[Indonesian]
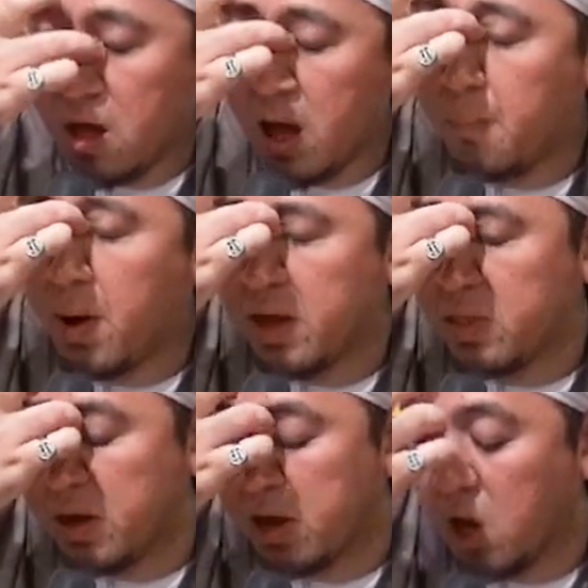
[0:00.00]
apa
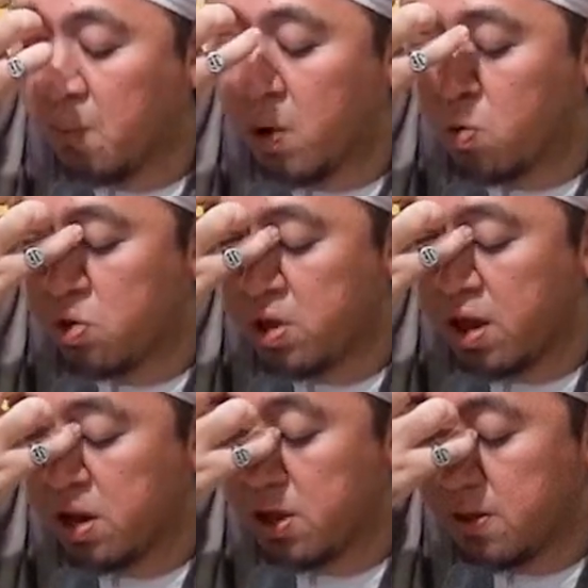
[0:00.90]
kita dengan
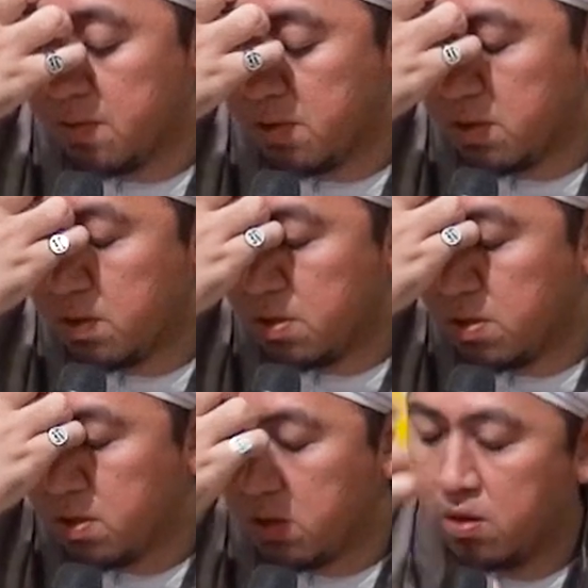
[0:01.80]
manusia ini?
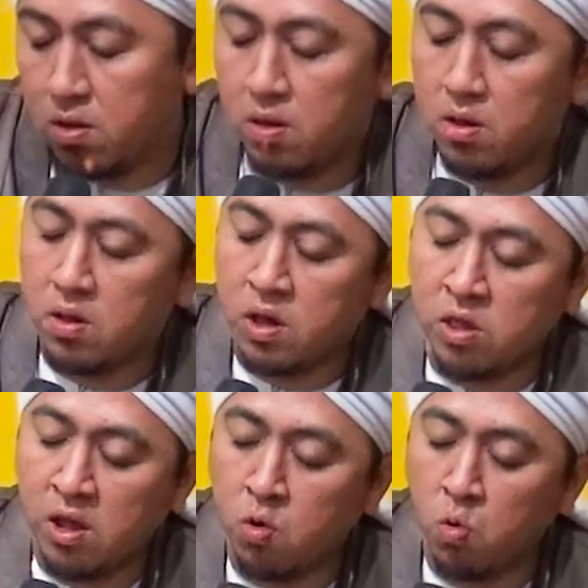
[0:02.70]

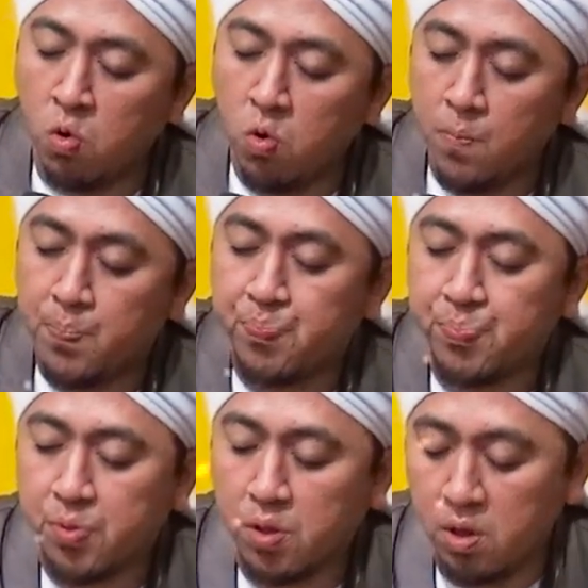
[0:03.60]
Kita dulu
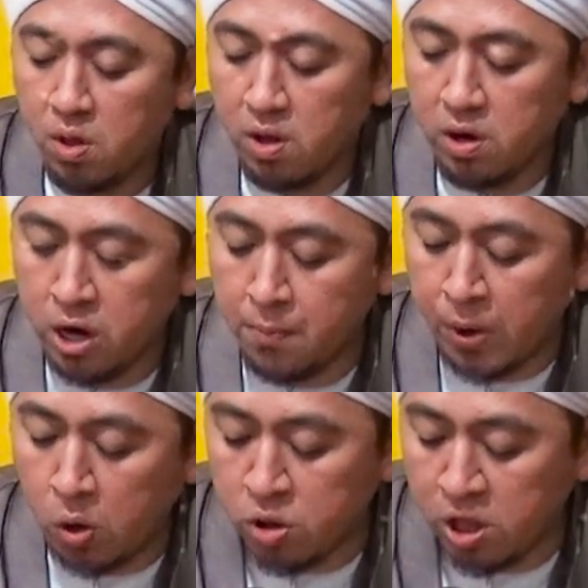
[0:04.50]
di
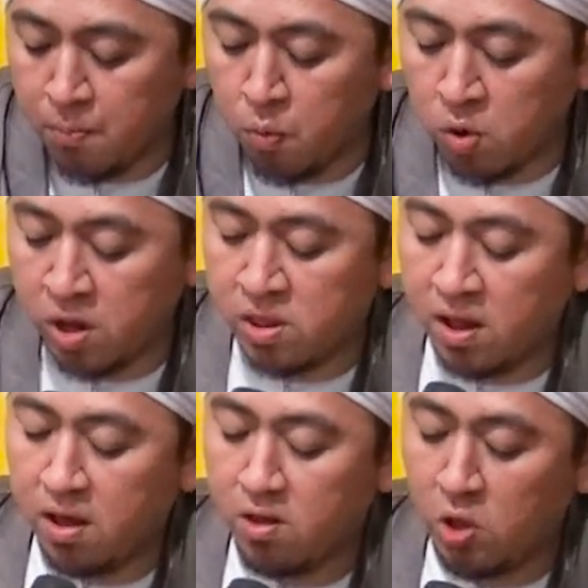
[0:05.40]
perut ibu
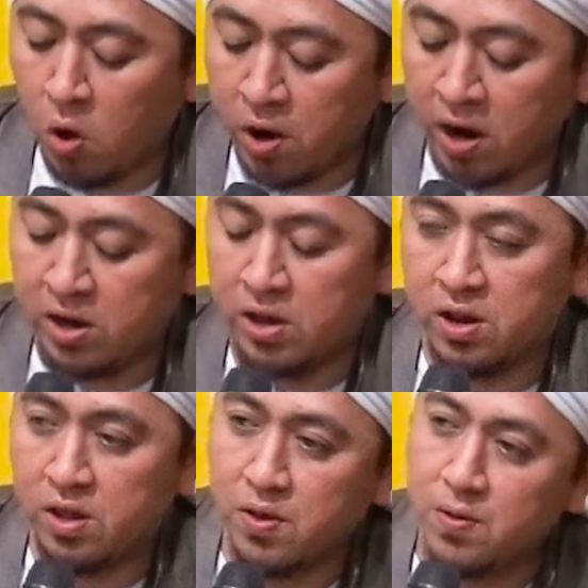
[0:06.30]
kita seorang diri.